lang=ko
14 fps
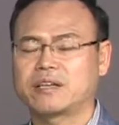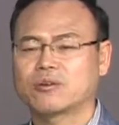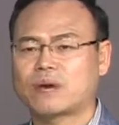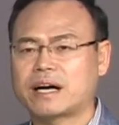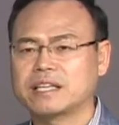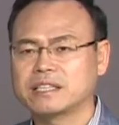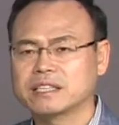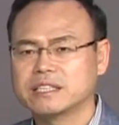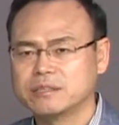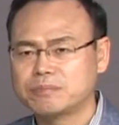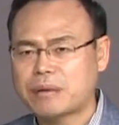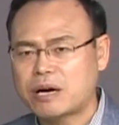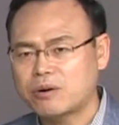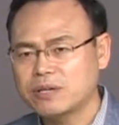과연
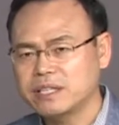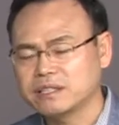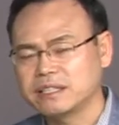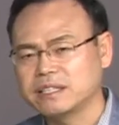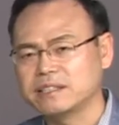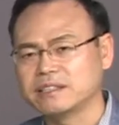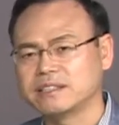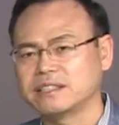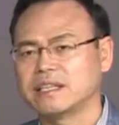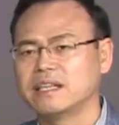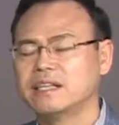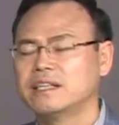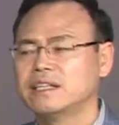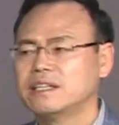그 파워형 리더는
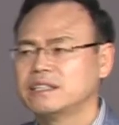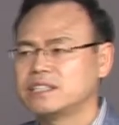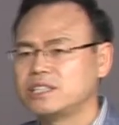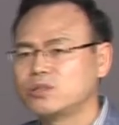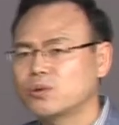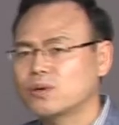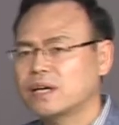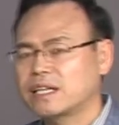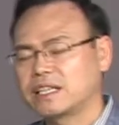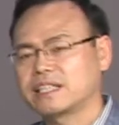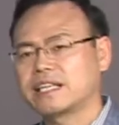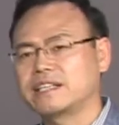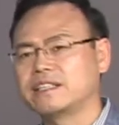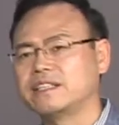지속 가능하게